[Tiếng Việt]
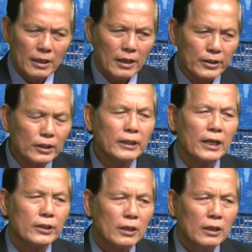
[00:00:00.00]
đứng ra
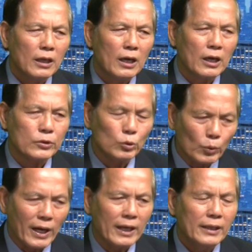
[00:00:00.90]
à, chủ
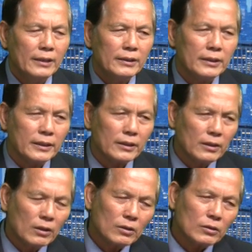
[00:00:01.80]
tọa thì
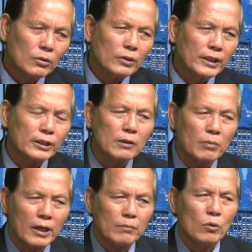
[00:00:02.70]
tôi có thể trình
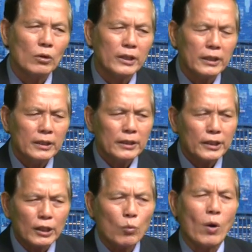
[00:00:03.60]
bày một cái
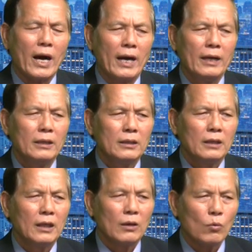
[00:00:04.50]
kết quả
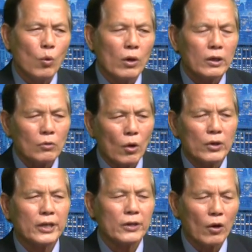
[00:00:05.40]
À, của cái hội
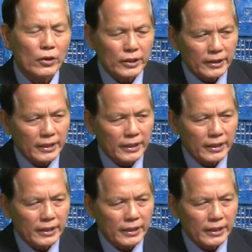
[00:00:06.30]
nghị đó như thế